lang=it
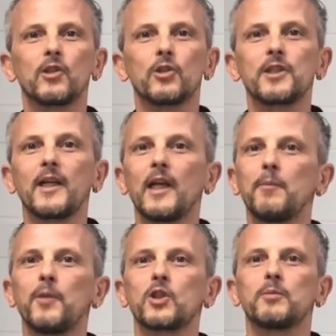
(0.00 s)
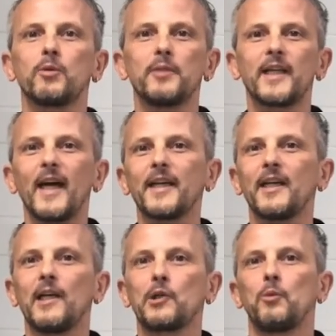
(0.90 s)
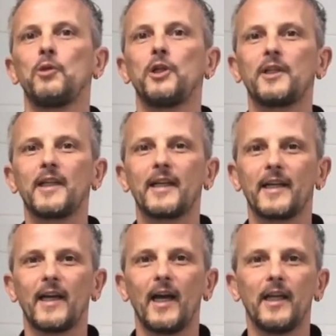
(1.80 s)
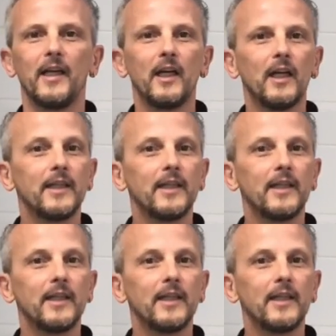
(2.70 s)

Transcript: così che le posso pubblicare nella community del canale.